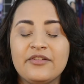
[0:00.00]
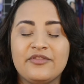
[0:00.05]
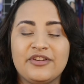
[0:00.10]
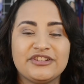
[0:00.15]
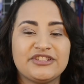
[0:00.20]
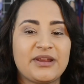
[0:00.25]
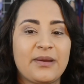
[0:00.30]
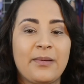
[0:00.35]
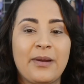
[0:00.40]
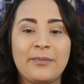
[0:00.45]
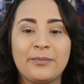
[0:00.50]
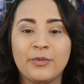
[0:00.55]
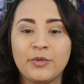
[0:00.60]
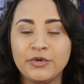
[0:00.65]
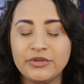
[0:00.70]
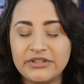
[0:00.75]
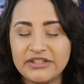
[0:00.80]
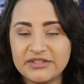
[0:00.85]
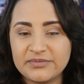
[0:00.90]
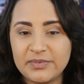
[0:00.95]
vai chamar
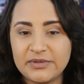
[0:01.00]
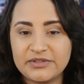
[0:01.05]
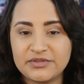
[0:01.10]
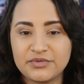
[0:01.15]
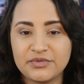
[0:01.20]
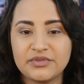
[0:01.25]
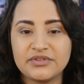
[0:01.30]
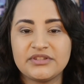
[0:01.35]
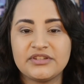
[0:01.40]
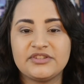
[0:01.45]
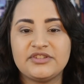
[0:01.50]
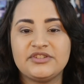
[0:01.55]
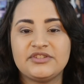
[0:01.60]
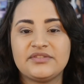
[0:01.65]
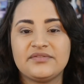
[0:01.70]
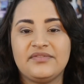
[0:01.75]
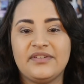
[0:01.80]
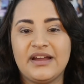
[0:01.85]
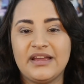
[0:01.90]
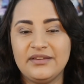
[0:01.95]
muitas pessoas, a
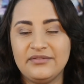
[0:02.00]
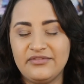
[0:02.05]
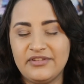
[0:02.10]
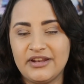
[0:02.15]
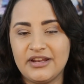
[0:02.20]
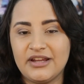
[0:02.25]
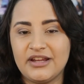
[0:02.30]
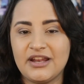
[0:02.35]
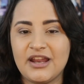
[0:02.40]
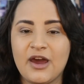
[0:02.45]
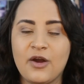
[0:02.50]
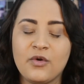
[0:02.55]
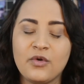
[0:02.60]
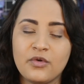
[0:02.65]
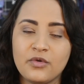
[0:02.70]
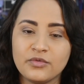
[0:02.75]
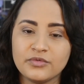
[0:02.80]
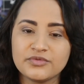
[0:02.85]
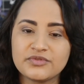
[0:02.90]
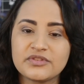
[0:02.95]
gente vai envenenar
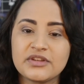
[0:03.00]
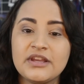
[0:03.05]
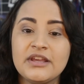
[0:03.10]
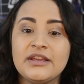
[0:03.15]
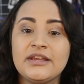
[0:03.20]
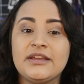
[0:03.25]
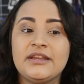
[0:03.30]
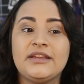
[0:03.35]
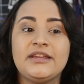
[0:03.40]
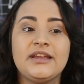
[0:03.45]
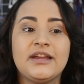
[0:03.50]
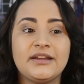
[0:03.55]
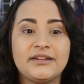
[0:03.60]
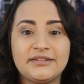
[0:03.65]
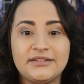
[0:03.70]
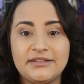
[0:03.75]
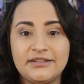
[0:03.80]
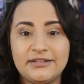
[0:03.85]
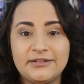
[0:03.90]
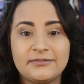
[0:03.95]
alguns. E
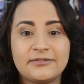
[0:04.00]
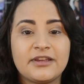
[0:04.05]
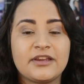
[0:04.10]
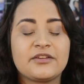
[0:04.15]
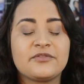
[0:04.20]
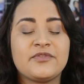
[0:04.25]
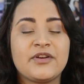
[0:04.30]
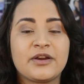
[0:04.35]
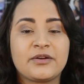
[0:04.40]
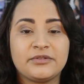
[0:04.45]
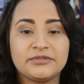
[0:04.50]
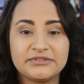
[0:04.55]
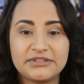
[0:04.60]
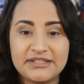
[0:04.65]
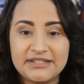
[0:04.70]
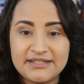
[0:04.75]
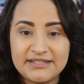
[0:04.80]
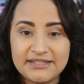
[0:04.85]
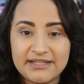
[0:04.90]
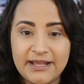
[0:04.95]
aí o que, que vai
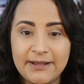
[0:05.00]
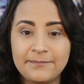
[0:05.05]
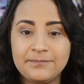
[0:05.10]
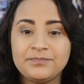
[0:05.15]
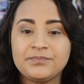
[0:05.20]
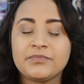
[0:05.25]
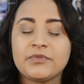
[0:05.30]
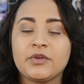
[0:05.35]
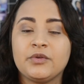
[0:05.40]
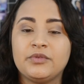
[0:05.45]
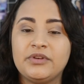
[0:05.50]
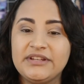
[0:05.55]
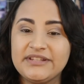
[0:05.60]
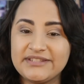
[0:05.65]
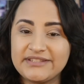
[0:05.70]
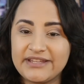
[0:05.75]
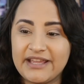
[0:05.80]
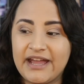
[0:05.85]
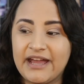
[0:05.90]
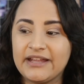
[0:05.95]
acontecer? o
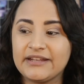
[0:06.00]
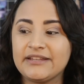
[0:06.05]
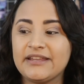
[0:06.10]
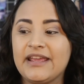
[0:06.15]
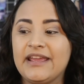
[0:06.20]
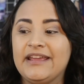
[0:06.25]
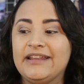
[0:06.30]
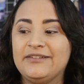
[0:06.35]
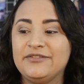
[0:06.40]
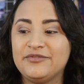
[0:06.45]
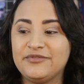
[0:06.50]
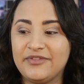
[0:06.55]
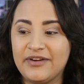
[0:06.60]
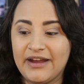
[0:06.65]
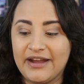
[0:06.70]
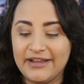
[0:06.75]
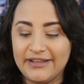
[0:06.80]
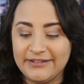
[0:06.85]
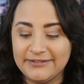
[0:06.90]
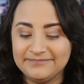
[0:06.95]
Listar ele
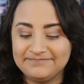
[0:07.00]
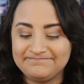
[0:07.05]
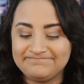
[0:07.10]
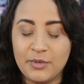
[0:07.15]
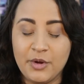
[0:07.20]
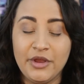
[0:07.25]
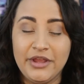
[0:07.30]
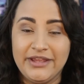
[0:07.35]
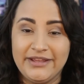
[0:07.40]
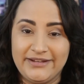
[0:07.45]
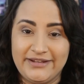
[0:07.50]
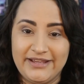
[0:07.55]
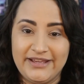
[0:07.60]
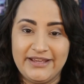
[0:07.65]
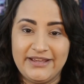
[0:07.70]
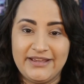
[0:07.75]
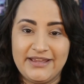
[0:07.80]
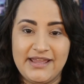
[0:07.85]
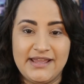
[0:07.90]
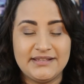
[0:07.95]
vai morrer,
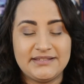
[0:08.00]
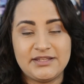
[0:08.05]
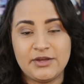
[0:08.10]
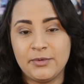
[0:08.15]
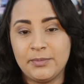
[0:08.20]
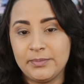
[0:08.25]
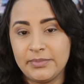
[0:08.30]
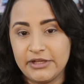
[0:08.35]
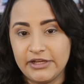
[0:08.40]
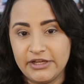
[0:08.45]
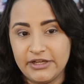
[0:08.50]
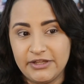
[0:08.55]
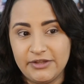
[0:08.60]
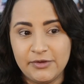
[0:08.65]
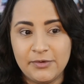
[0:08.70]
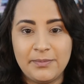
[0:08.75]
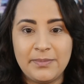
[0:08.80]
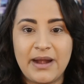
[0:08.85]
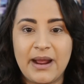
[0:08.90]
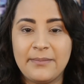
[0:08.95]
né? Esse é o
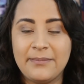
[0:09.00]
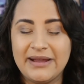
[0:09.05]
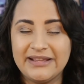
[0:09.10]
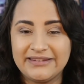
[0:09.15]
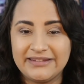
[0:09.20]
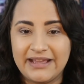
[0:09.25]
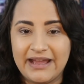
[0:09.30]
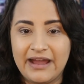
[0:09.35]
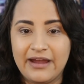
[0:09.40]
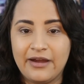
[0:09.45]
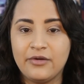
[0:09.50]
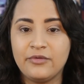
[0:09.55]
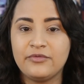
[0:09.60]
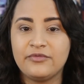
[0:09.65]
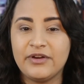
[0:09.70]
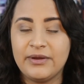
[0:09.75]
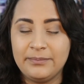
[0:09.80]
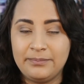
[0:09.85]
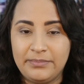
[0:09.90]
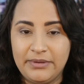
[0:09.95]
plano para matar um
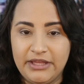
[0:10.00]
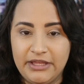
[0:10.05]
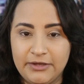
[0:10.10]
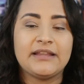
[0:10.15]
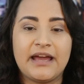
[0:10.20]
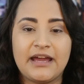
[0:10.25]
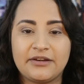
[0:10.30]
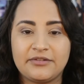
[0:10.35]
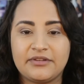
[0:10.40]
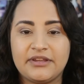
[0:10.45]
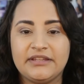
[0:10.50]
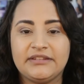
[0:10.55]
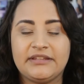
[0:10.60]
vampiro. Claro que